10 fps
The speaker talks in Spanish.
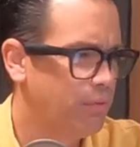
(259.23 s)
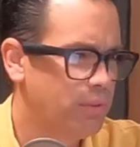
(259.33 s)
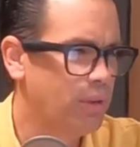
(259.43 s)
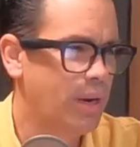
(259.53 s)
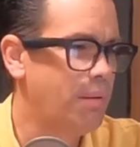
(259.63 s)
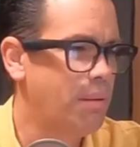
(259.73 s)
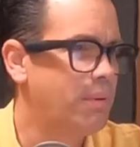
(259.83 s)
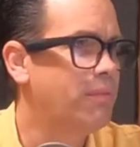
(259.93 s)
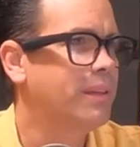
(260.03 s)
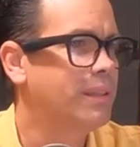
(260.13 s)
funcionaba
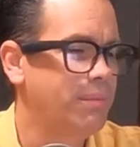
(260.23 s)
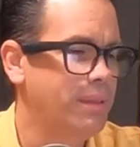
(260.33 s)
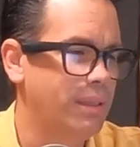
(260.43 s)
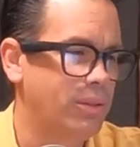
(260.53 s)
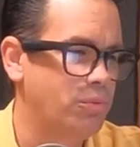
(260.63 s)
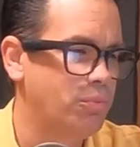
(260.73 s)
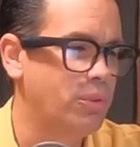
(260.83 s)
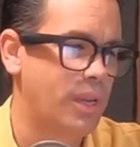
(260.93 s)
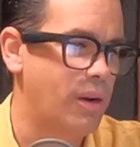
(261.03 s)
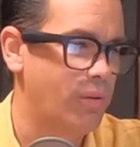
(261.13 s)
perfectamente, entonces
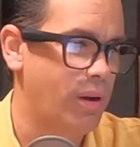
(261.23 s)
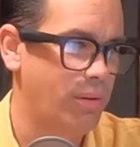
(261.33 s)
pues ya no.